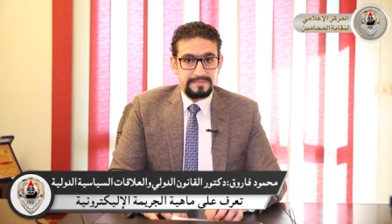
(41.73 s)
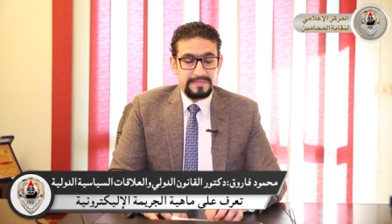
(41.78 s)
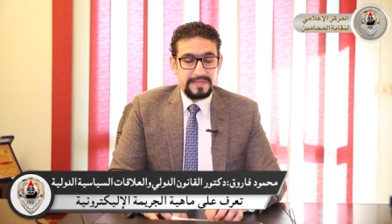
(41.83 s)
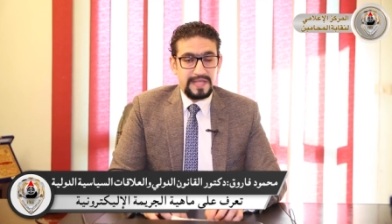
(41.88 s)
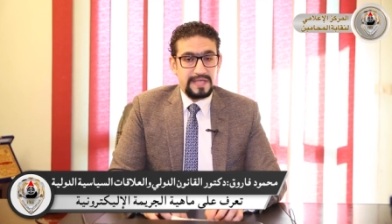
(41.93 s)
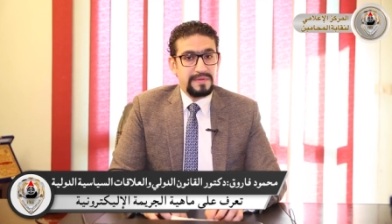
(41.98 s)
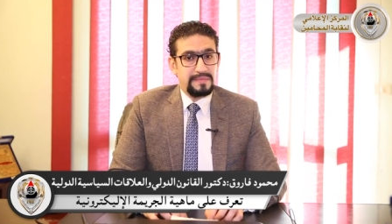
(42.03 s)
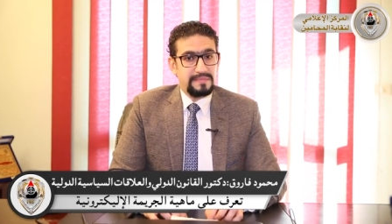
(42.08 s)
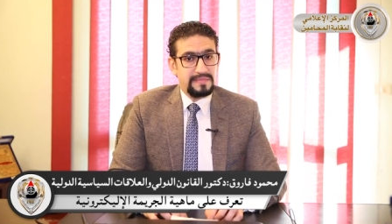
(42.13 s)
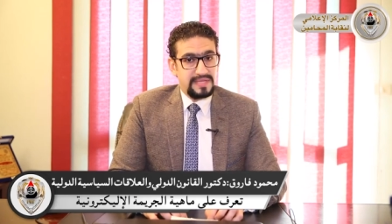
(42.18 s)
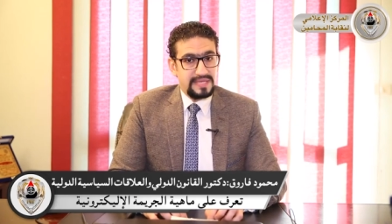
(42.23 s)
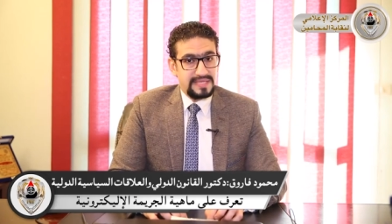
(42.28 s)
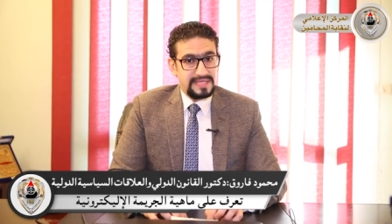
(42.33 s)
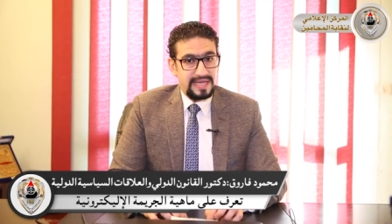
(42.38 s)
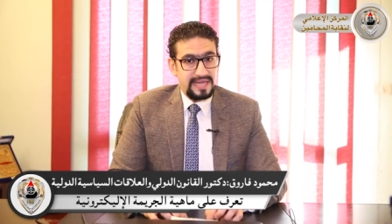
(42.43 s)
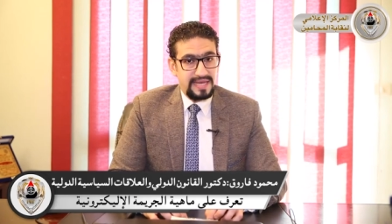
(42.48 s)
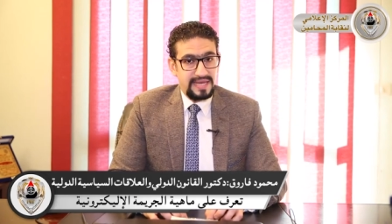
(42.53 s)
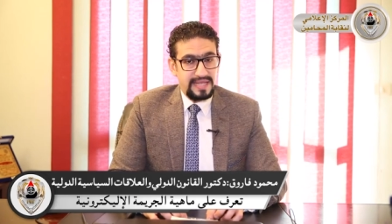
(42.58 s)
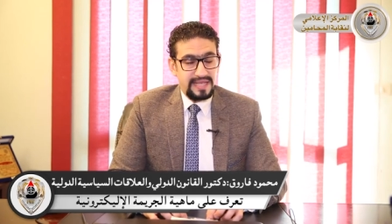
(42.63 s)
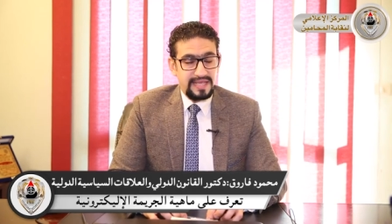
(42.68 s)
دايما
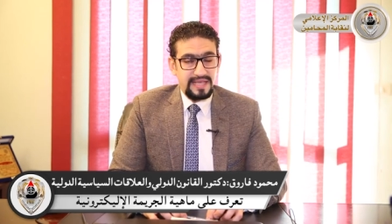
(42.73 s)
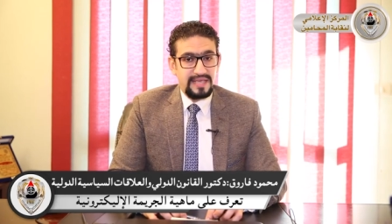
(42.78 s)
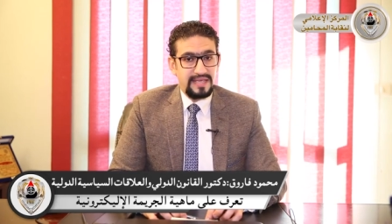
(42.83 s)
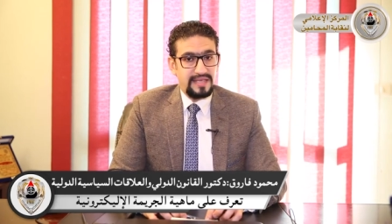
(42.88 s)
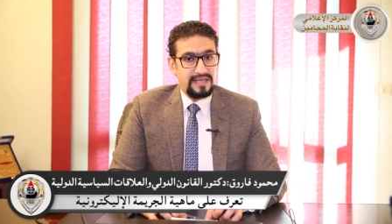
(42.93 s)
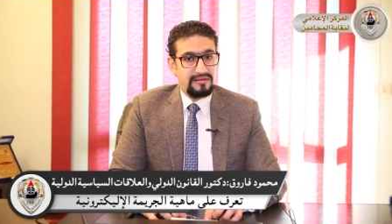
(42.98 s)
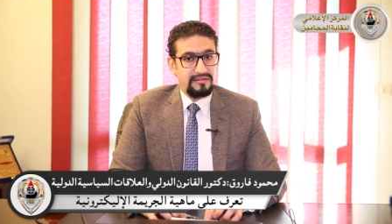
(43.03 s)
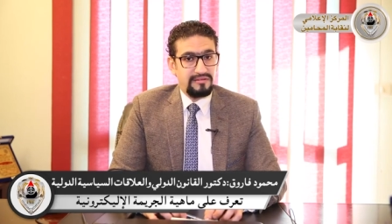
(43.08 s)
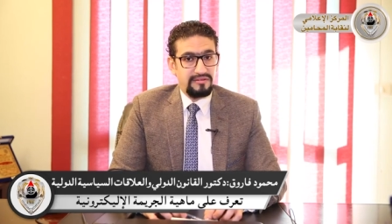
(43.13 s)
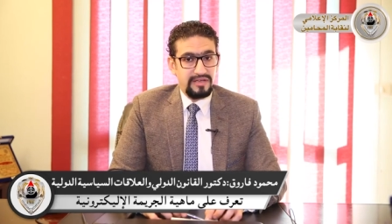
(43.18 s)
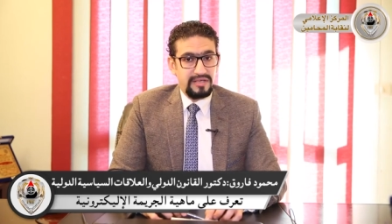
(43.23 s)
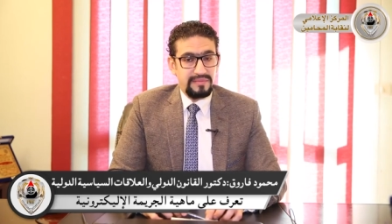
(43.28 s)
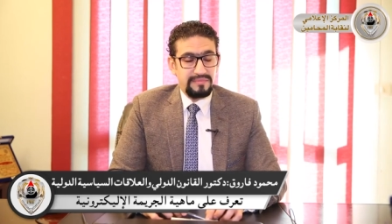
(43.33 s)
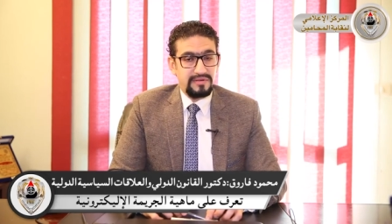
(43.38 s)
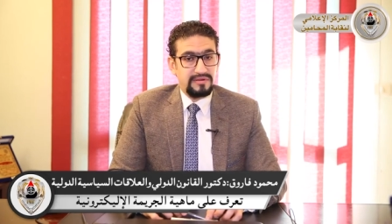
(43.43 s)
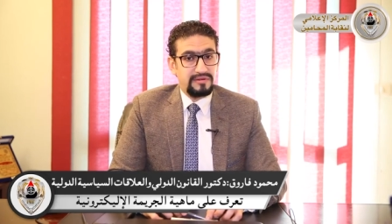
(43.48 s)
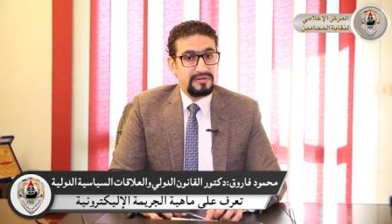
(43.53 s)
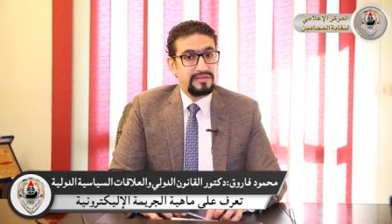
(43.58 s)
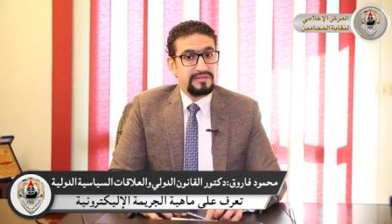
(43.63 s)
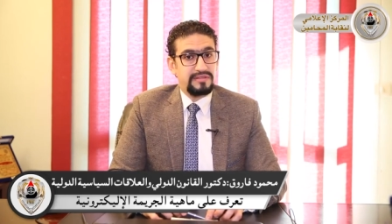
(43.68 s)
بتسأل إيه هي جرائم
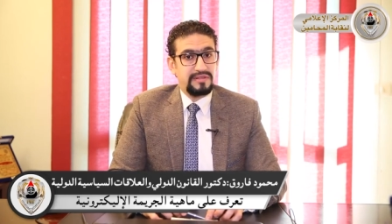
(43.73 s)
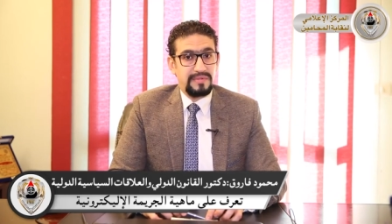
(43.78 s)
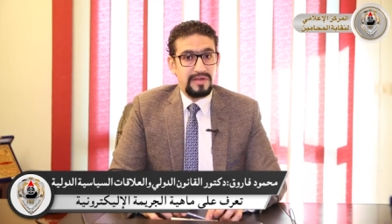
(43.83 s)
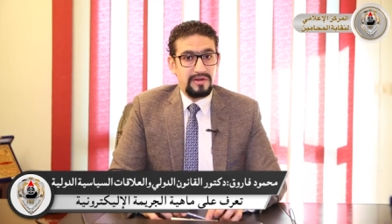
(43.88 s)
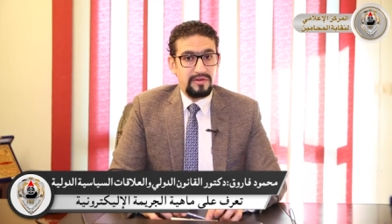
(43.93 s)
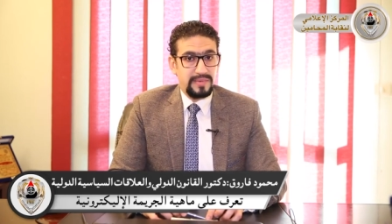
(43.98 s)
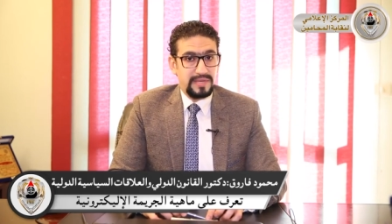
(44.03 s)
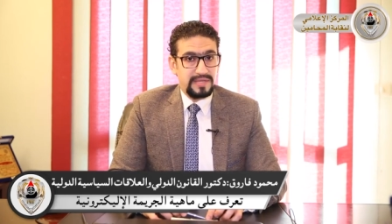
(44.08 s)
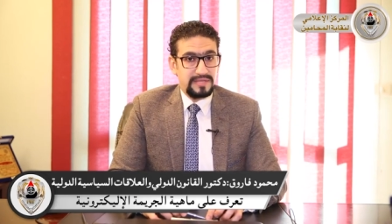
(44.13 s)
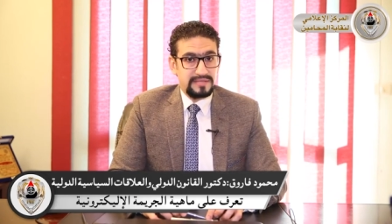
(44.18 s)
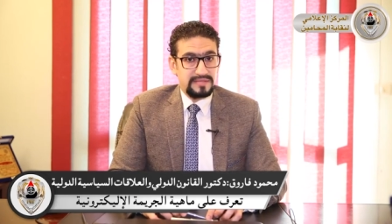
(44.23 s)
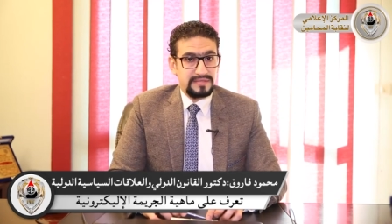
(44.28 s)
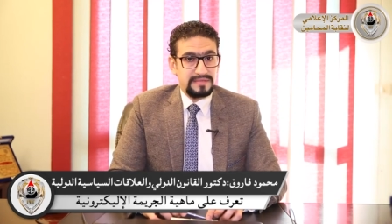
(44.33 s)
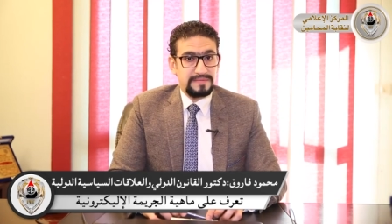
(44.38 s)
تقنية المعلومات